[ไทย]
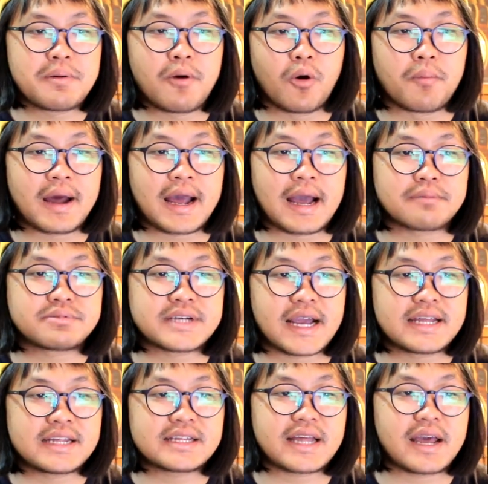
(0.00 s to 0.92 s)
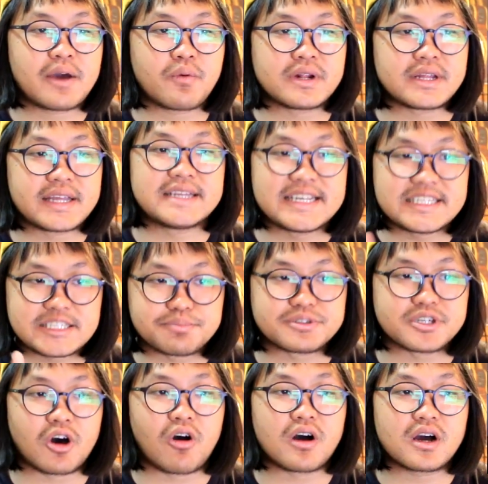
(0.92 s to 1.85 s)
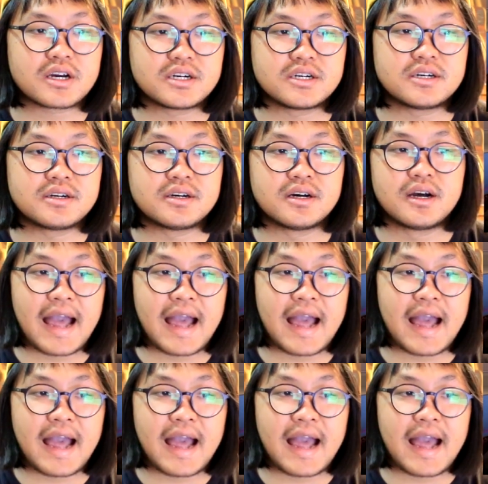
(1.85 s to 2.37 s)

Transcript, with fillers: มีผลบังคับใช้ตั้งแต่วันที่ 22 ก็คือ